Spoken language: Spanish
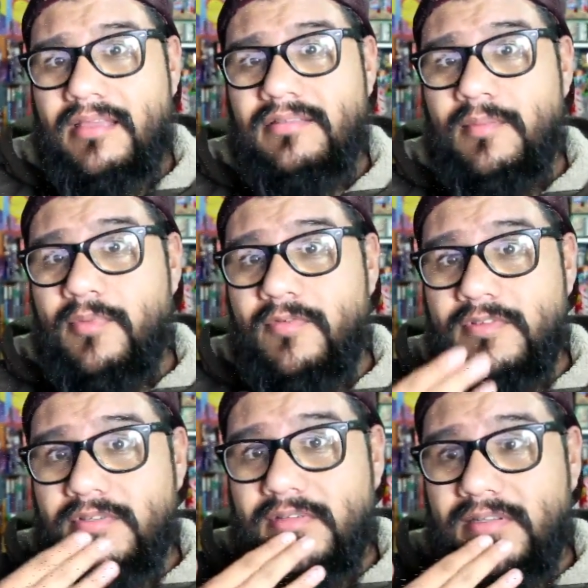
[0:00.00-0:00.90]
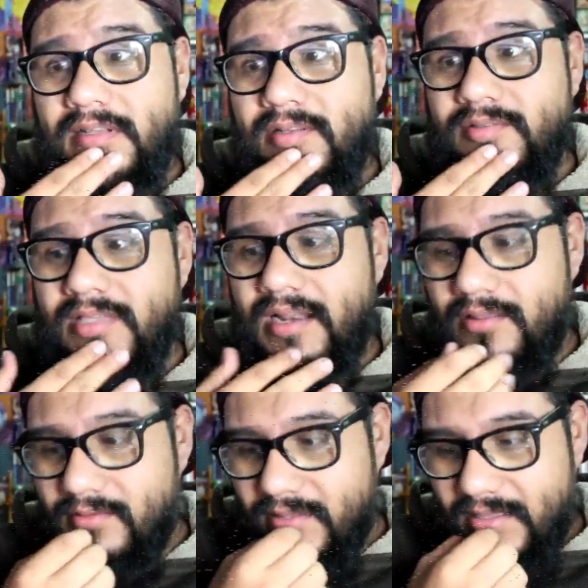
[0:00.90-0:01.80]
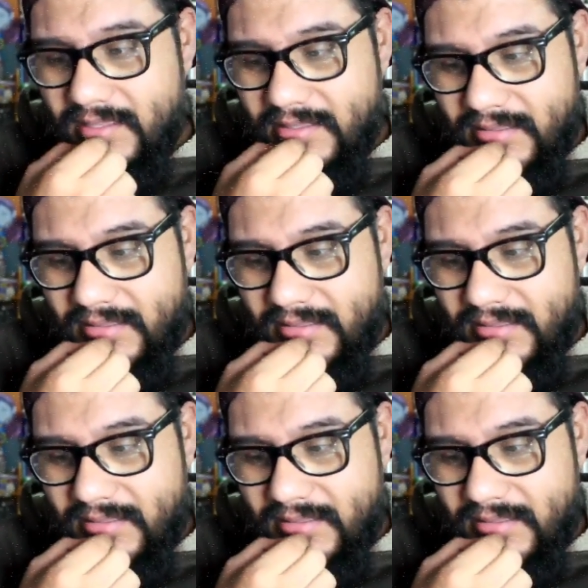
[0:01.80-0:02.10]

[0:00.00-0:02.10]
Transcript: casa del profesor tratando de buscar ayuda.